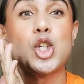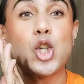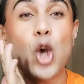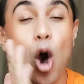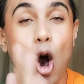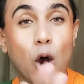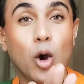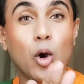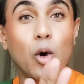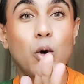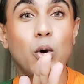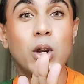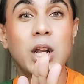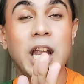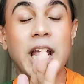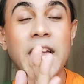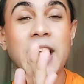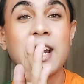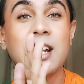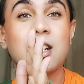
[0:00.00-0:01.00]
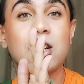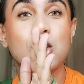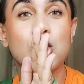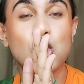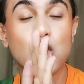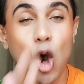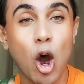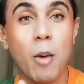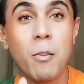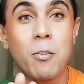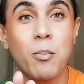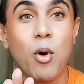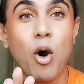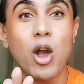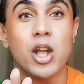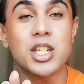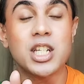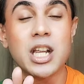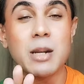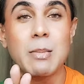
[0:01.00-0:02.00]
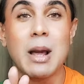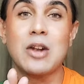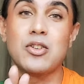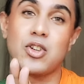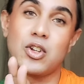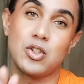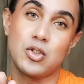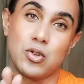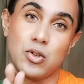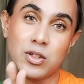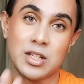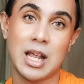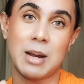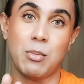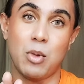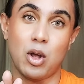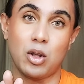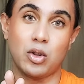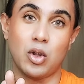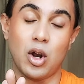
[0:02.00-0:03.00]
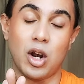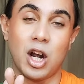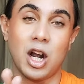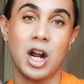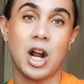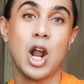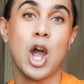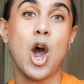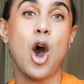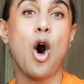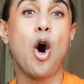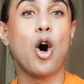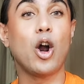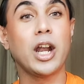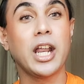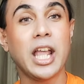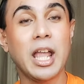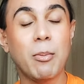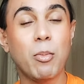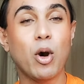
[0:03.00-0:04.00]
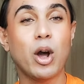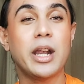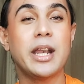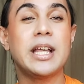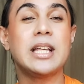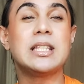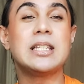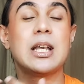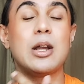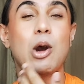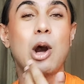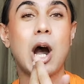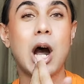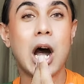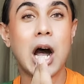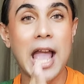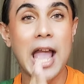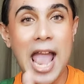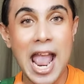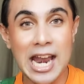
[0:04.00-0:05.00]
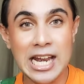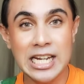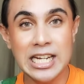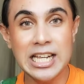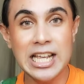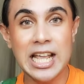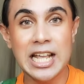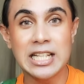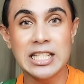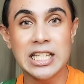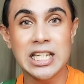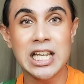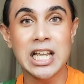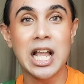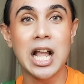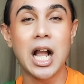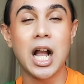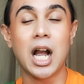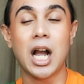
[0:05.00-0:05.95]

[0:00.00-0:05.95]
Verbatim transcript: সকলের সব বয়সের মানুষের জন্য সানব্লক দরকার অনেকে বলে যে অ্যান্টি এজিং